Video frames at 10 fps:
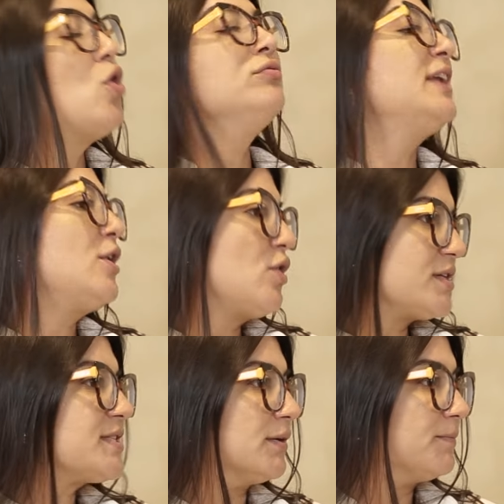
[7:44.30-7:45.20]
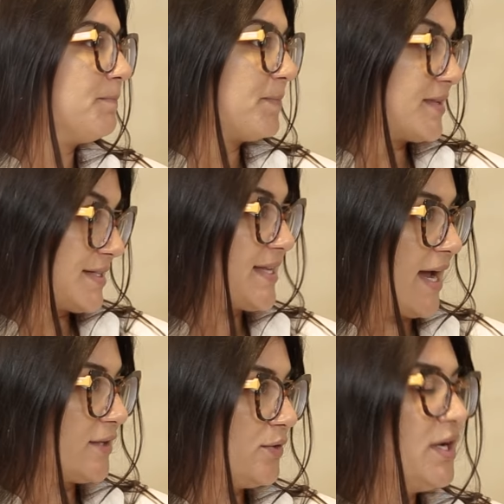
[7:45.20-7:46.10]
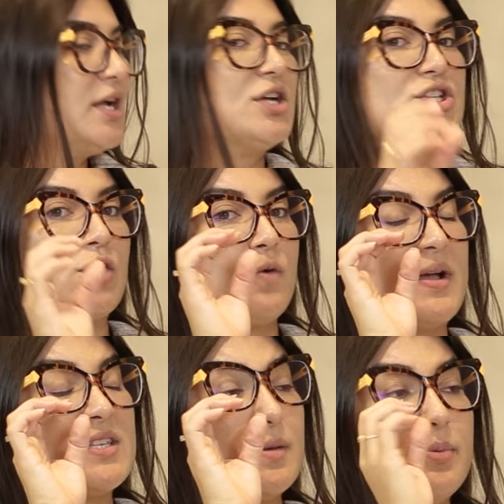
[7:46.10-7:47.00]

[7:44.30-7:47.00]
contra a locação, Sim. certo? Já começa